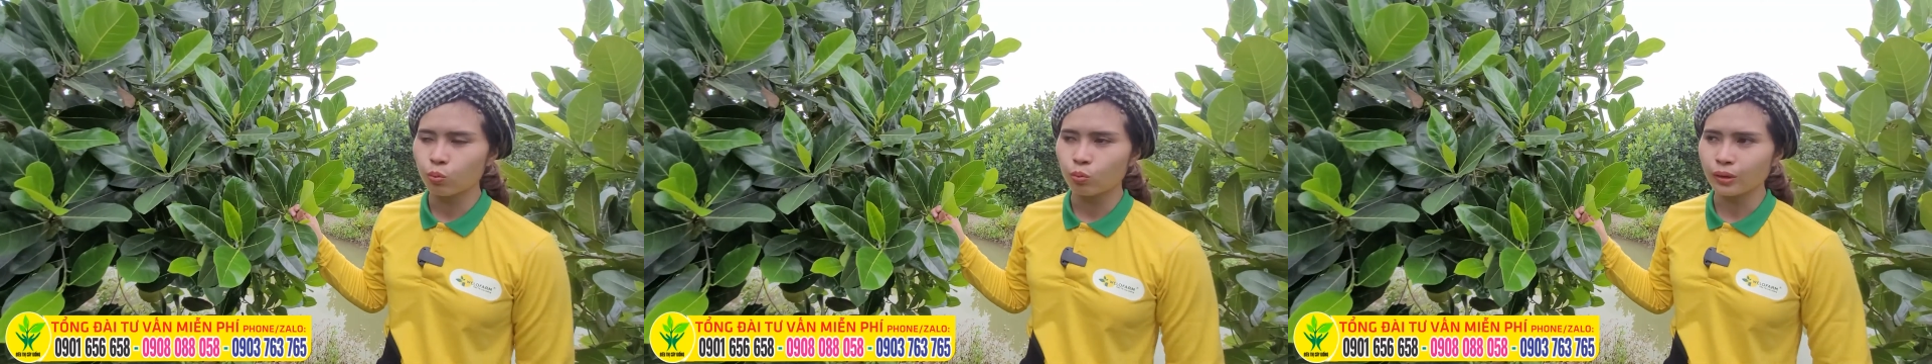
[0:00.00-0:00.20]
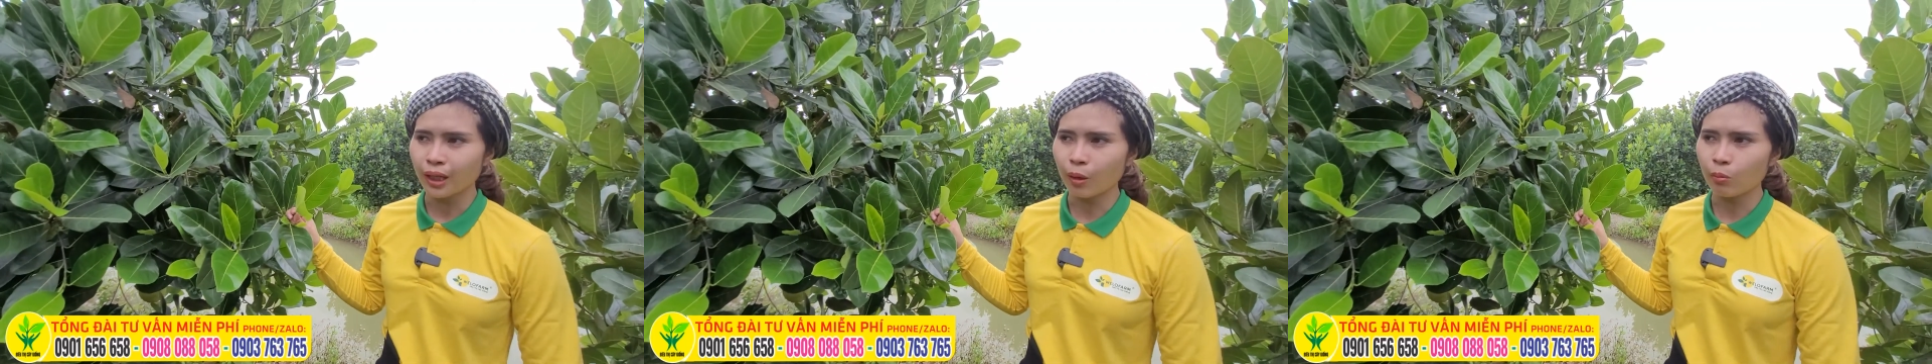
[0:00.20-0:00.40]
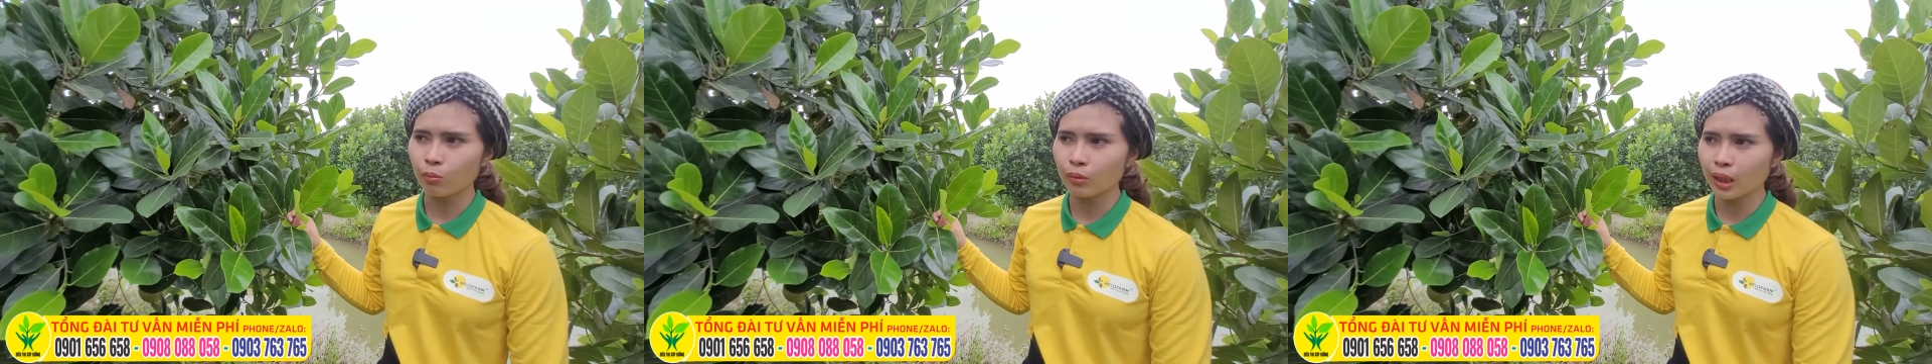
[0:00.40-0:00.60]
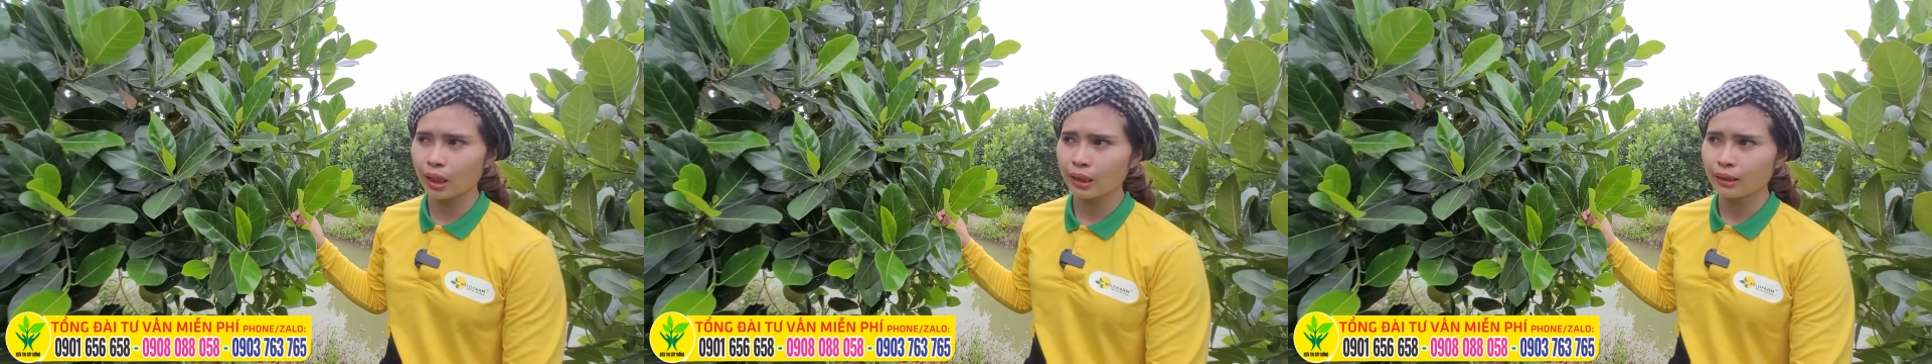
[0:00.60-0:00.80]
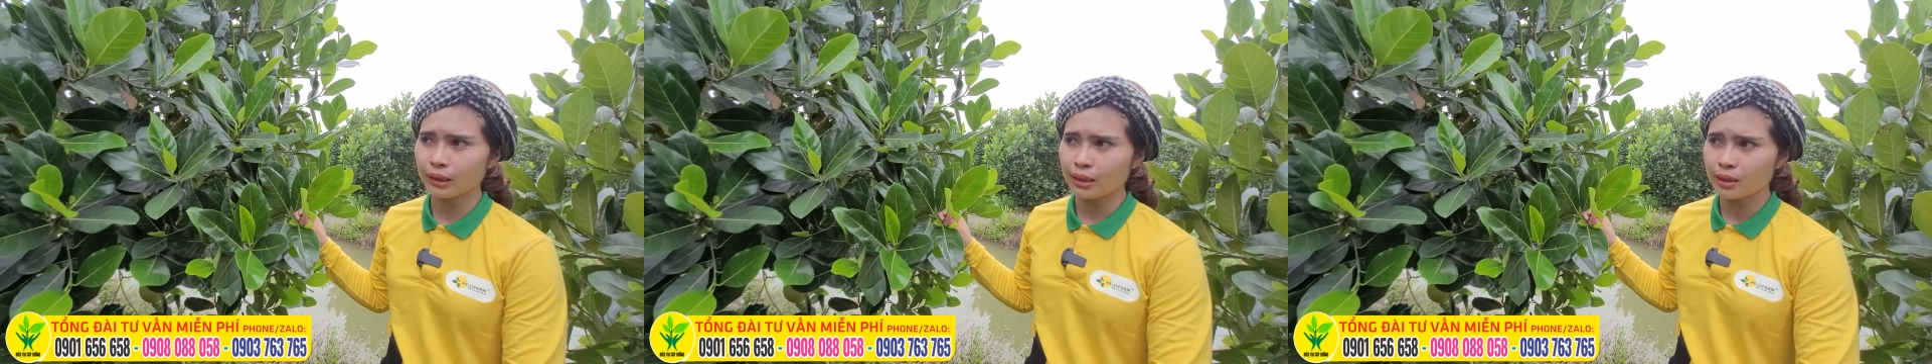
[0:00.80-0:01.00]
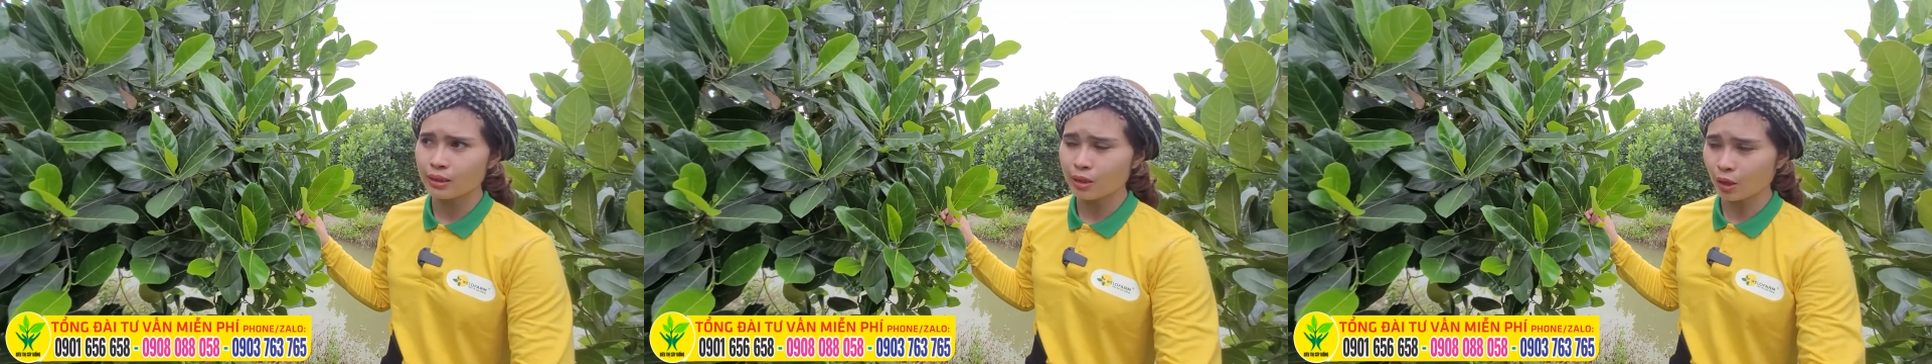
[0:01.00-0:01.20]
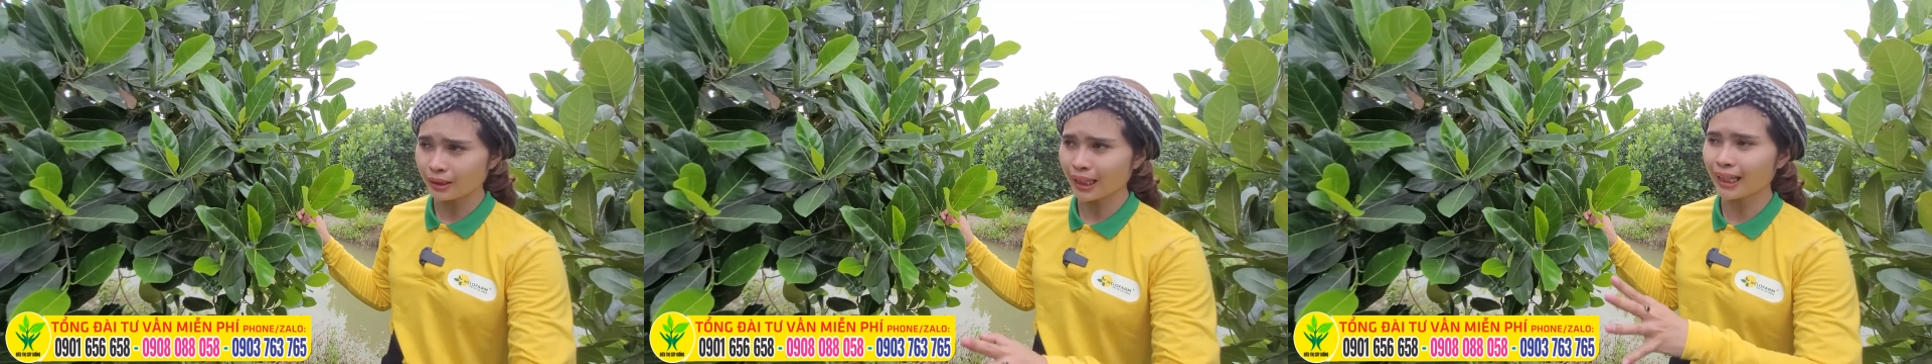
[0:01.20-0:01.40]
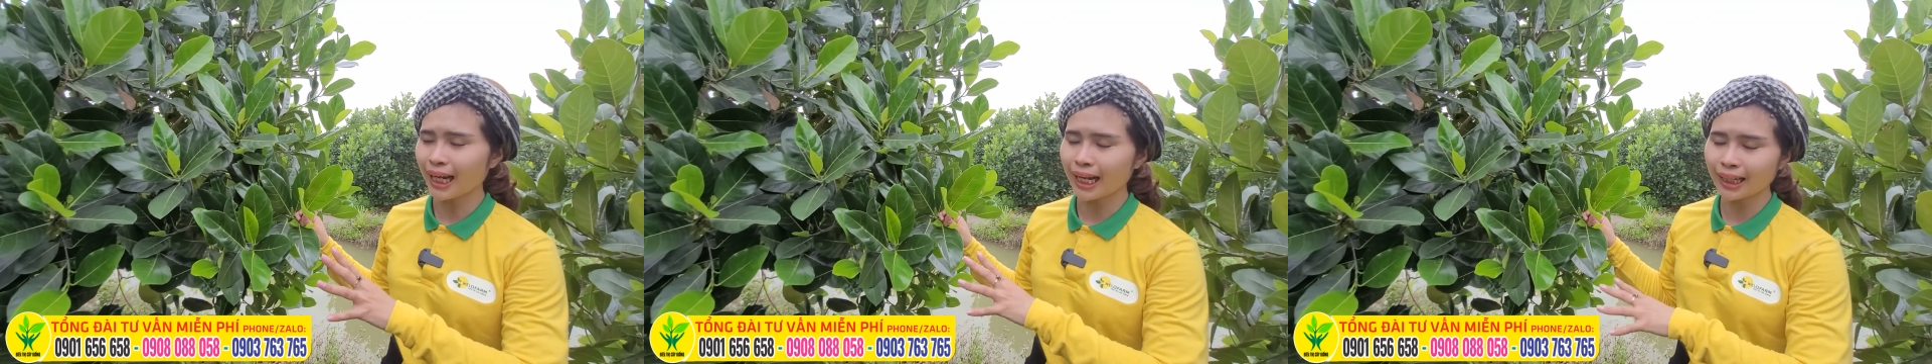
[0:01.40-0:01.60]
trong so
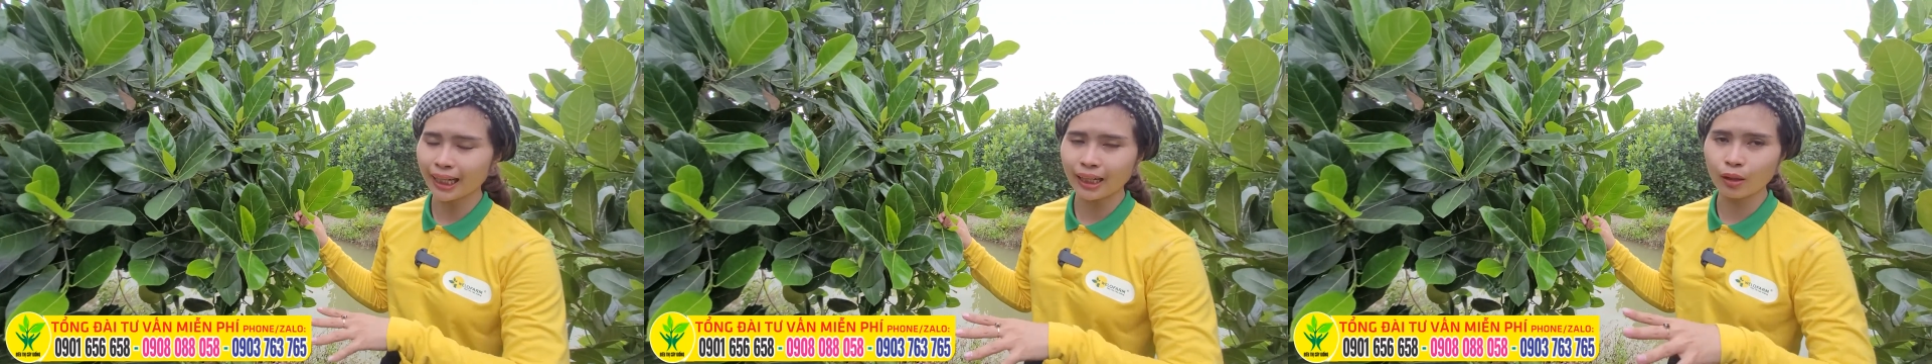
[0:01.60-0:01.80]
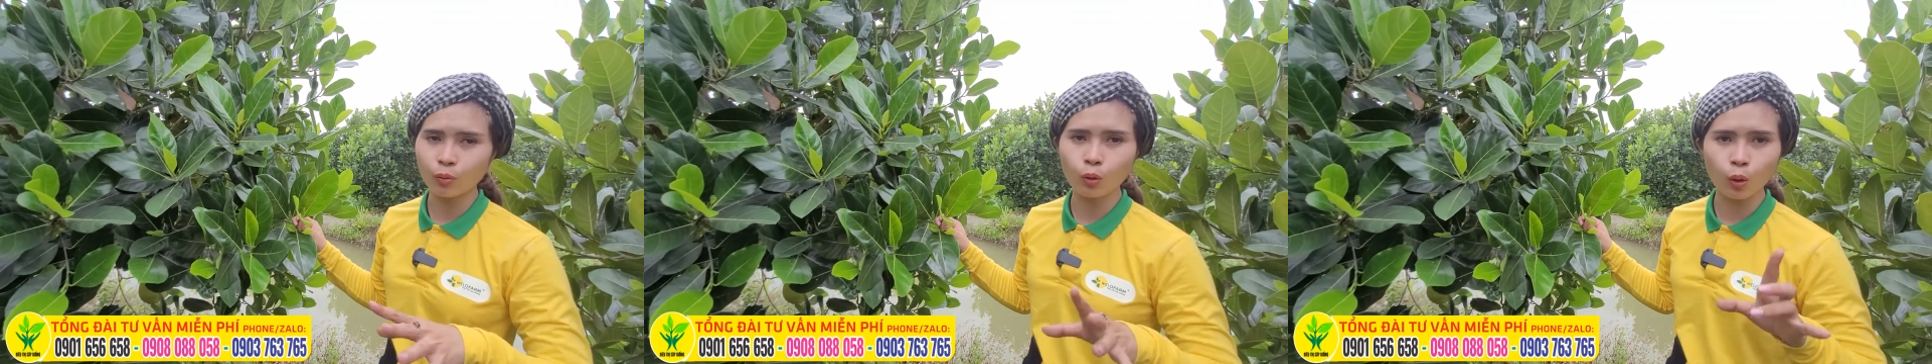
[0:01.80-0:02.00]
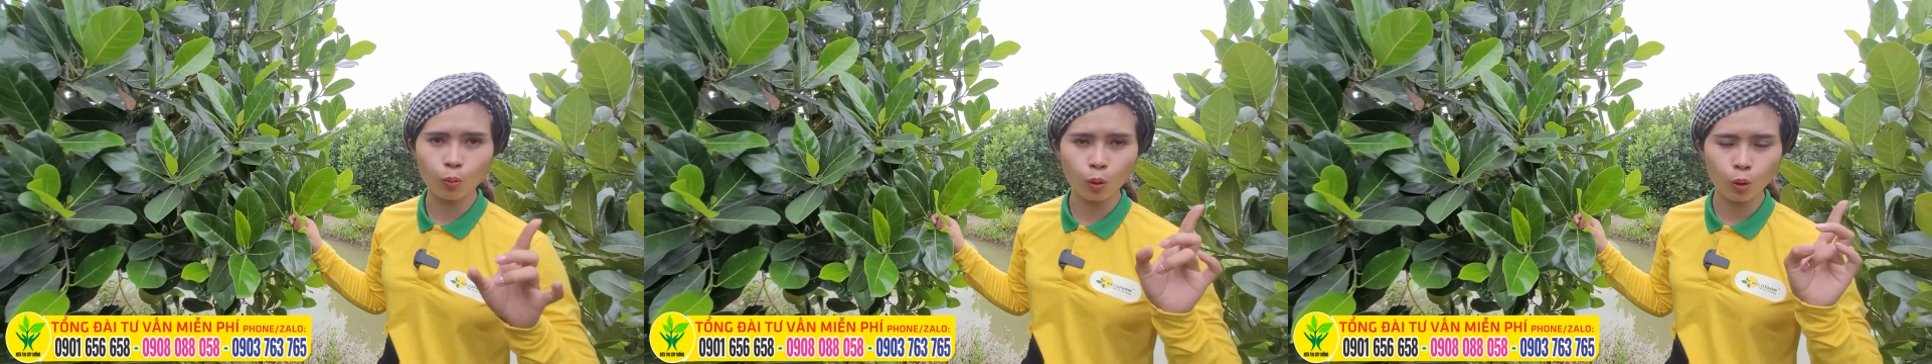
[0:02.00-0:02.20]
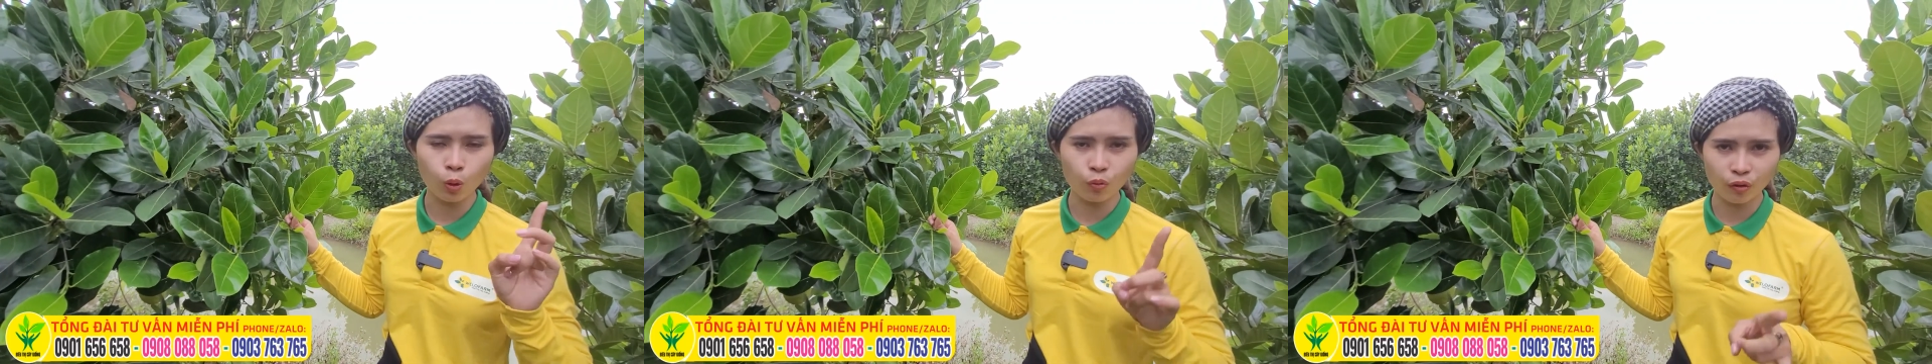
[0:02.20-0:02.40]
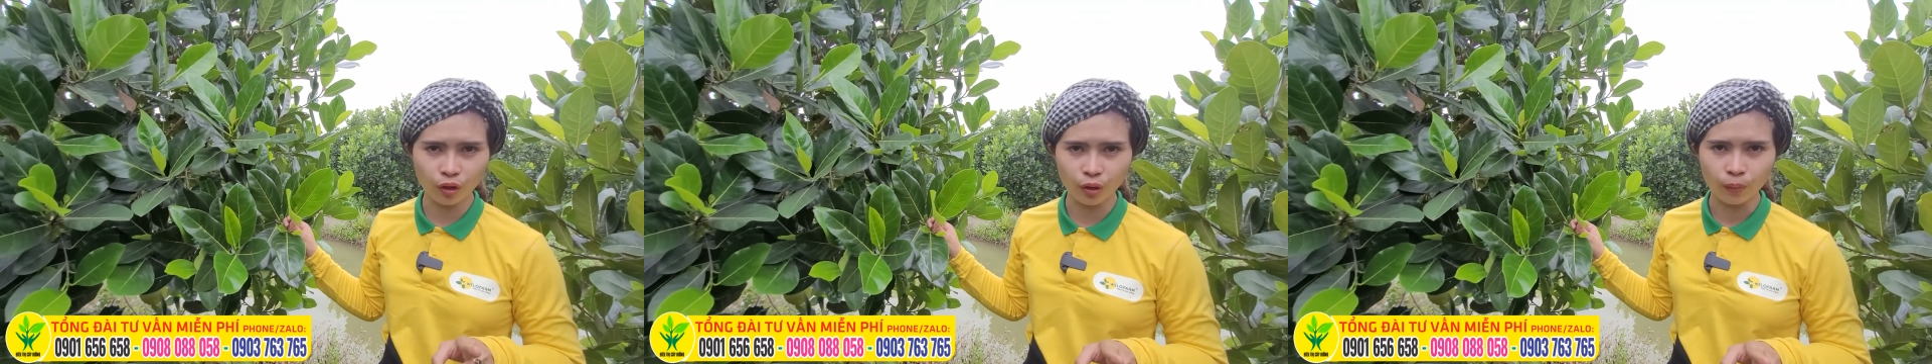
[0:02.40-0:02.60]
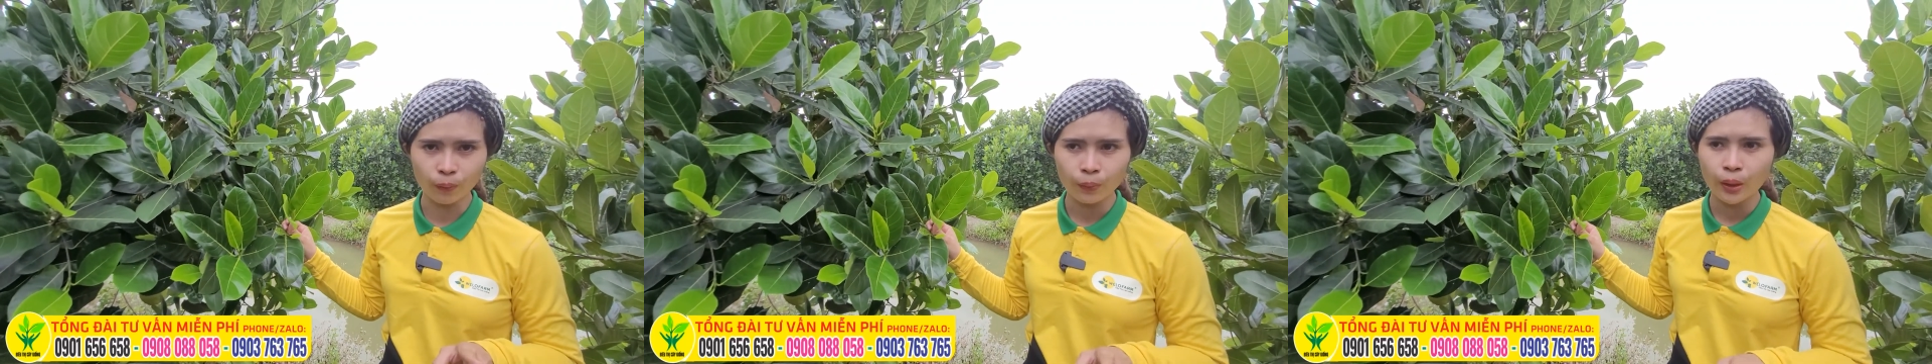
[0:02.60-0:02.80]
sánh hai cây trong cùng một khu vườn,